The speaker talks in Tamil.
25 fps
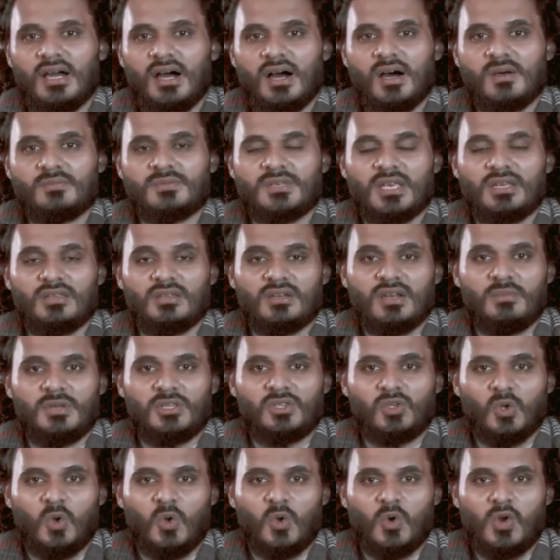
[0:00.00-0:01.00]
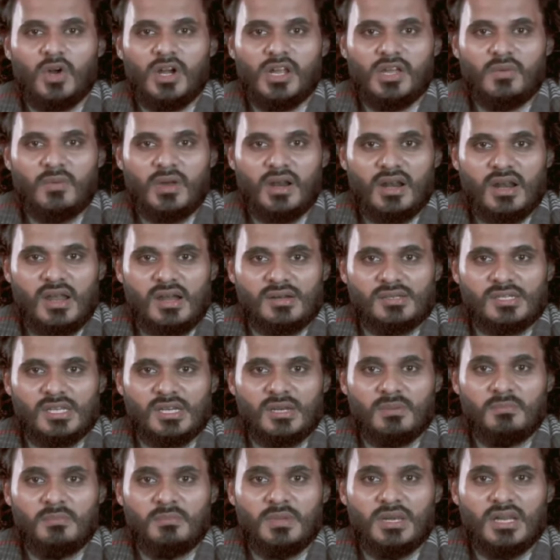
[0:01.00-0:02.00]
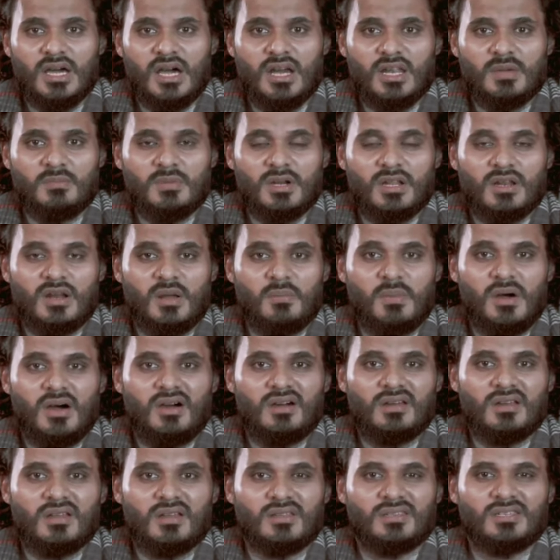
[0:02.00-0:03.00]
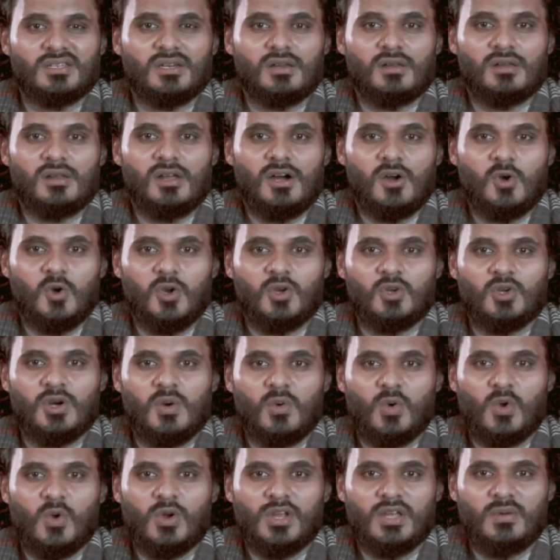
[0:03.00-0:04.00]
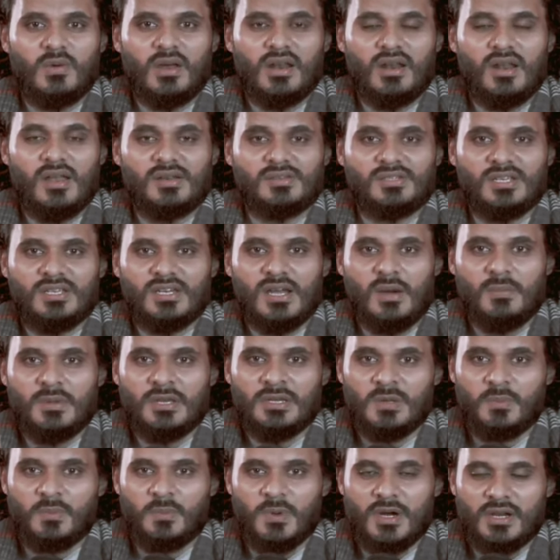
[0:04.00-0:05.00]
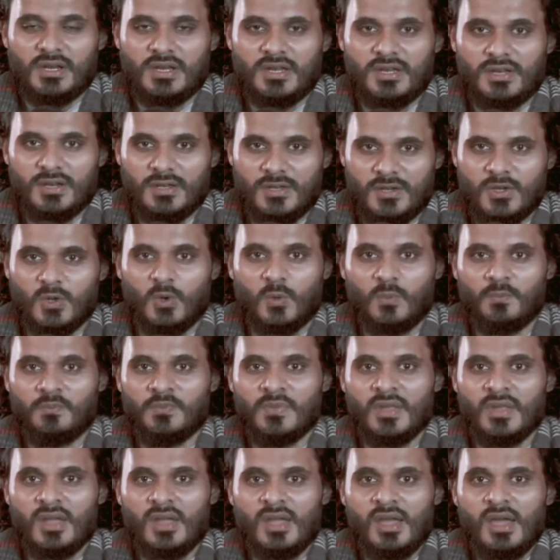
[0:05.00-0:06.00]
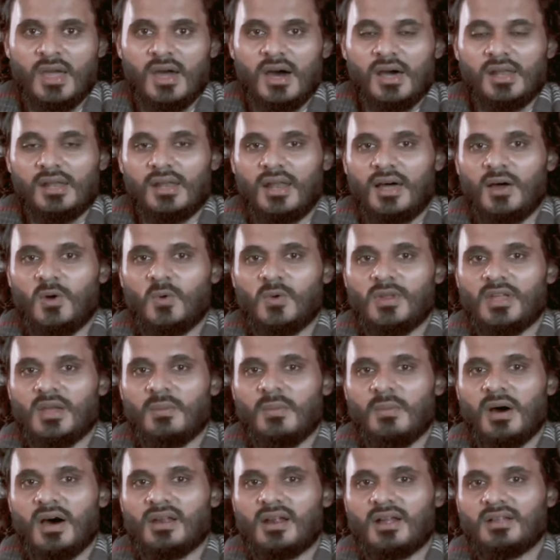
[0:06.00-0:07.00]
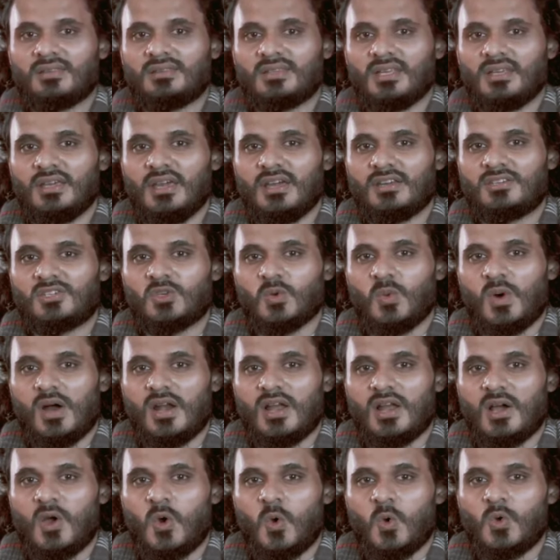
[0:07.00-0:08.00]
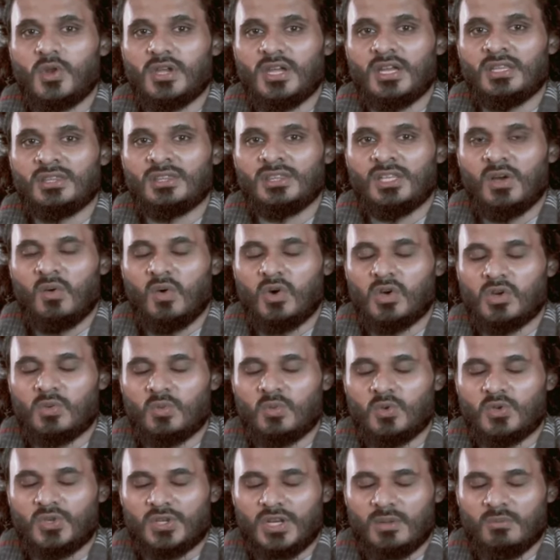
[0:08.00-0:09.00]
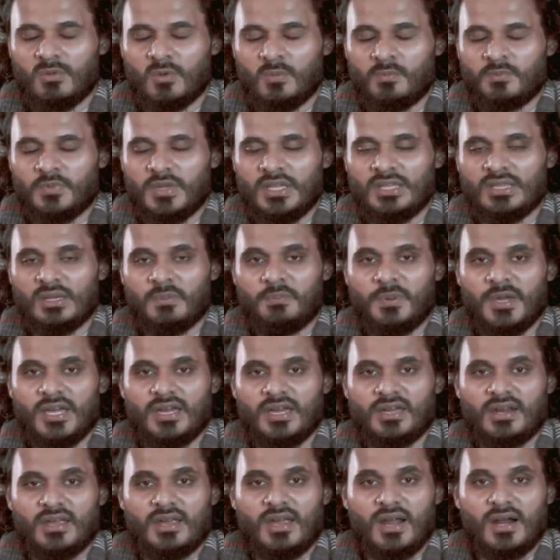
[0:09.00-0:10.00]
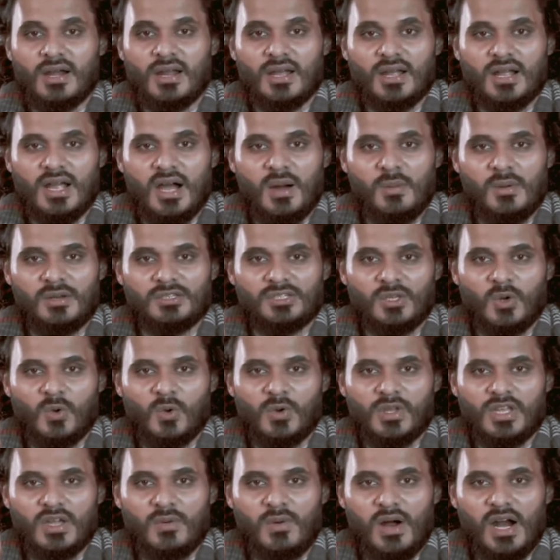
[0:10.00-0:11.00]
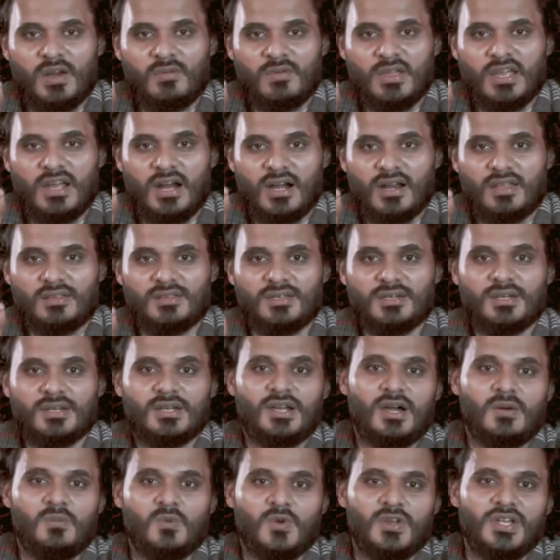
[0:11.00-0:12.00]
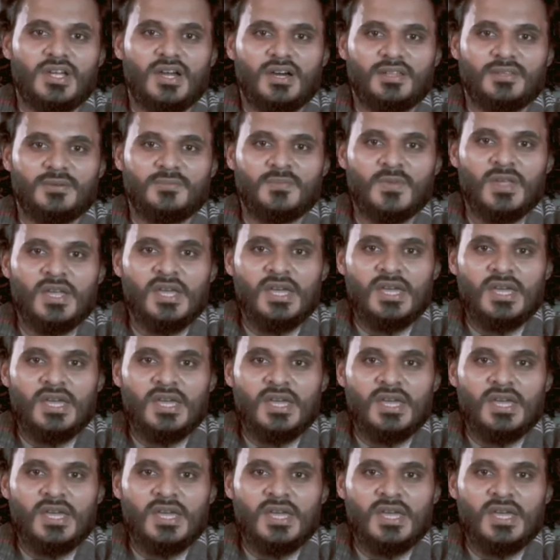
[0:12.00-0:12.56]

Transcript: தியாகம் செய்த நபித்தோழர்களுடைய வரலாற்றில் பிலால் இபின் ரபா ஹரதி அல்லாஹ் அவர்களுடைய வரலாற்றை நாம் இன்று பார்க்க இருக்கிறோம் அல்லாஹுடைய மார்க்கத்தை ஏற்று வாழக்கூடிய எந்த ஒரு முஸ்லிமும் இந்த பெயரை கடக்காமல் தன்னுடைய வாழ்வை கடந்திருக்க முடியாது